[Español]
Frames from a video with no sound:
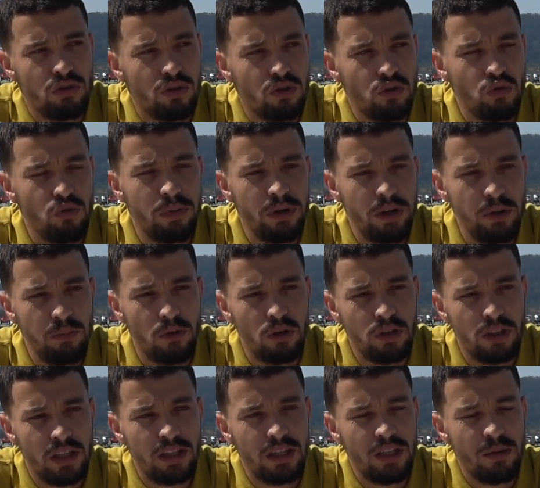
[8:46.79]
súper
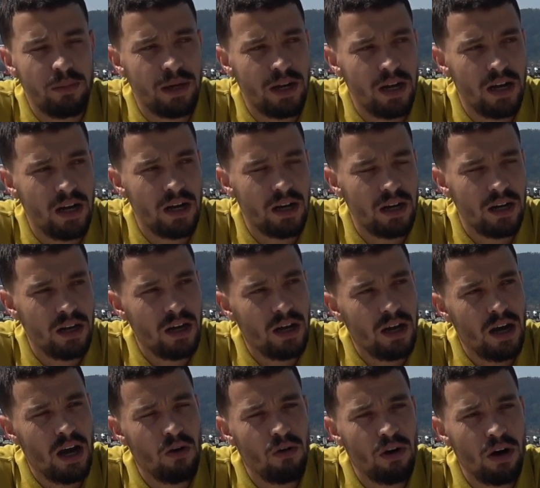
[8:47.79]
importante para
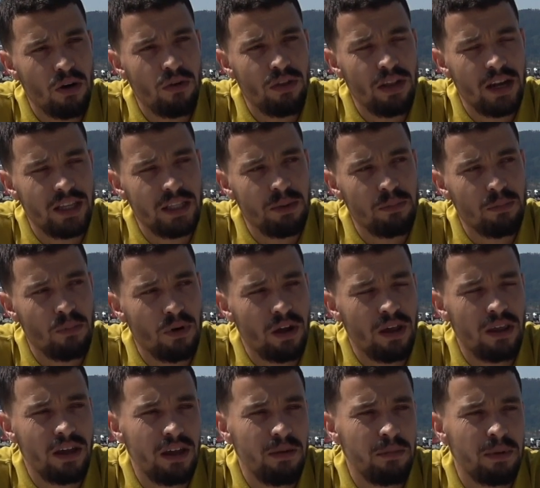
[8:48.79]
a lo largo de la
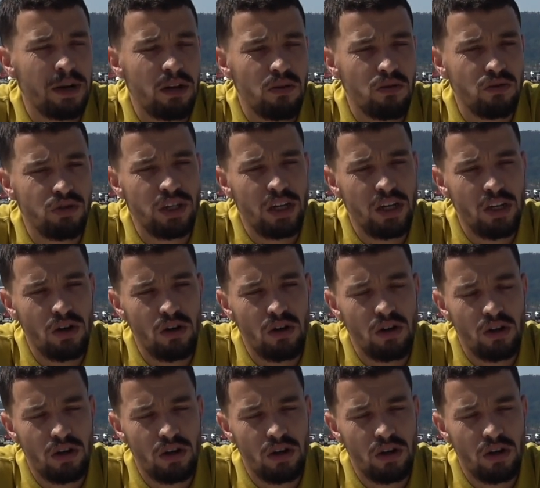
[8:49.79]
temporada y para conseguir